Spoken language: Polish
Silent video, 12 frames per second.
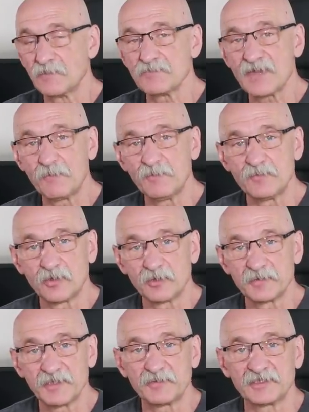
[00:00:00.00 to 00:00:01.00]
miałbym
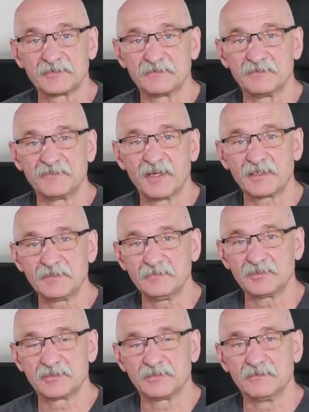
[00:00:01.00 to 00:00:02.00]
obrabiać w
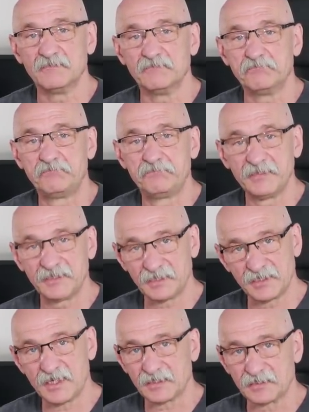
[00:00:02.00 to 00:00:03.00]
jakimś
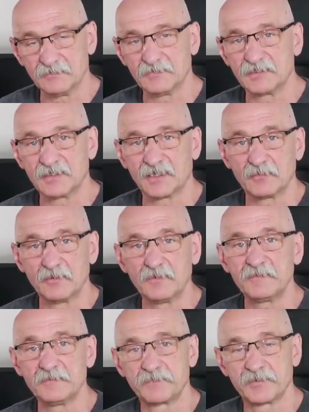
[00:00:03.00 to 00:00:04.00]
byle jakim
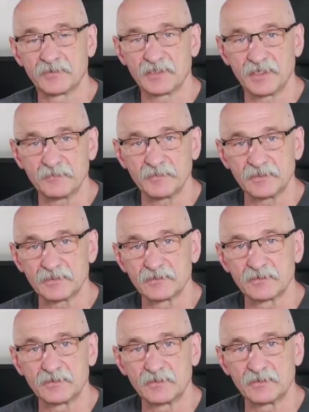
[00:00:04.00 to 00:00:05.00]
darmowym programie
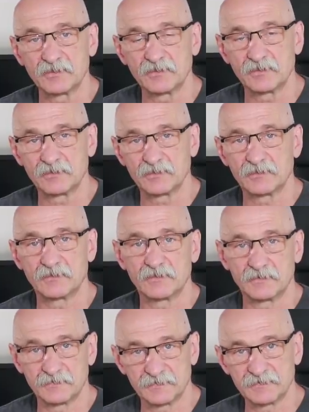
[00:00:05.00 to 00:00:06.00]

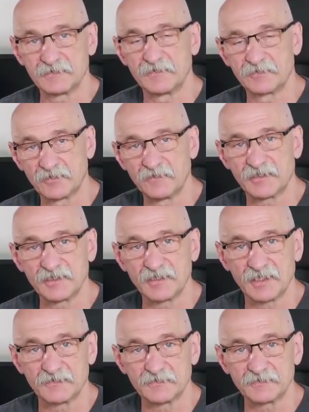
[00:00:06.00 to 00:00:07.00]
do e,
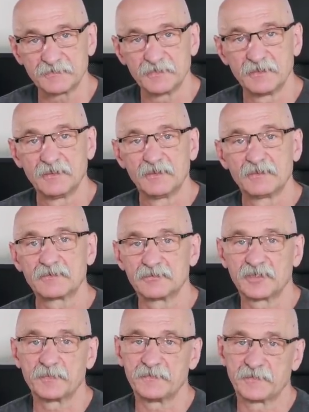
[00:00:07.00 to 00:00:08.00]
wywoływania rawów, to
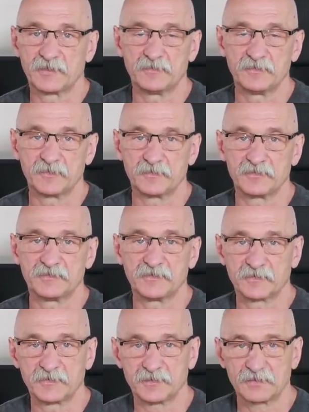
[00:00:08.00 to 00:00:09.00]
już lepiej wolałbym robić w
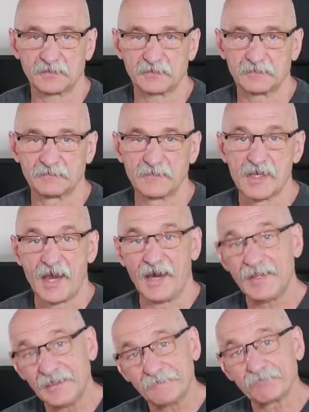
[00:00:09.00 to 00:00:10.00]
JPEGach.
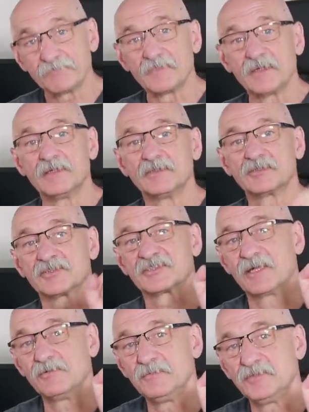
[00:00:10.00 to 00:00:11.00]
Ale
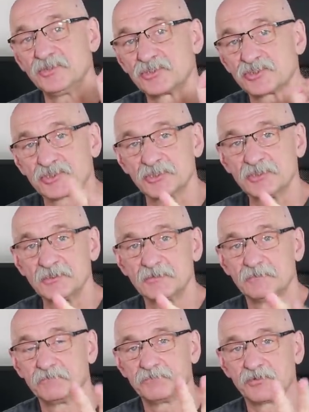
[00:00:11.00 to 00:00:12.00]
zostały mi trzy
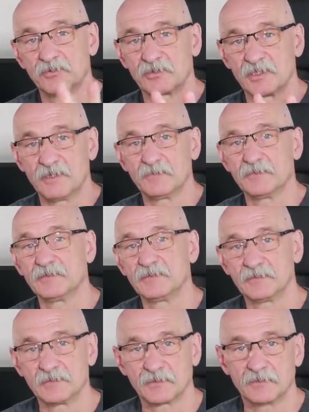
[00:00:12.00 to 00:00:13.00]
programy
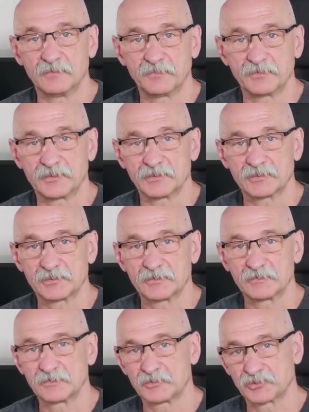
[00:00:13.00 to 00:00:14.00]
na komputerze.
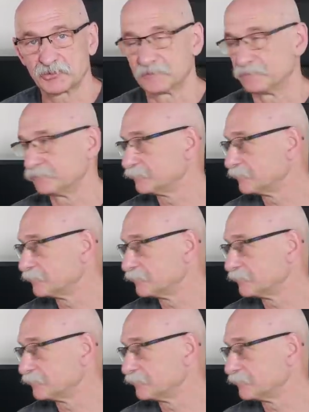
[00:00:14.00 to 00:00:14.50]
Trzy.